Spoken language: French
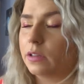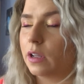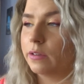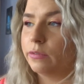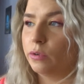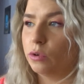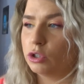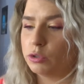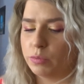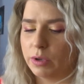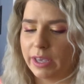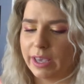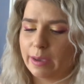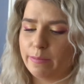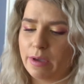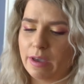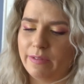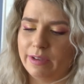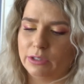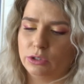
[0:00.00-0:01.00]
Dans le fond, je me
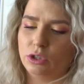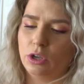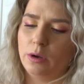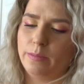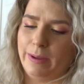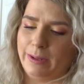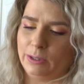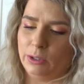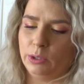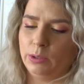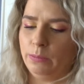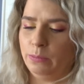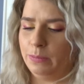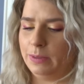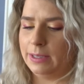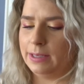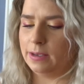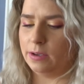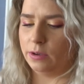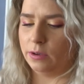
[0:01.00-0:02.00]
crémais avec ça le matin.
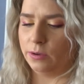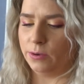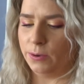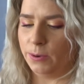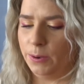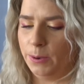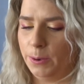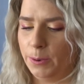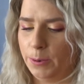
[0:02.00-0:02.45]
Puis ouais,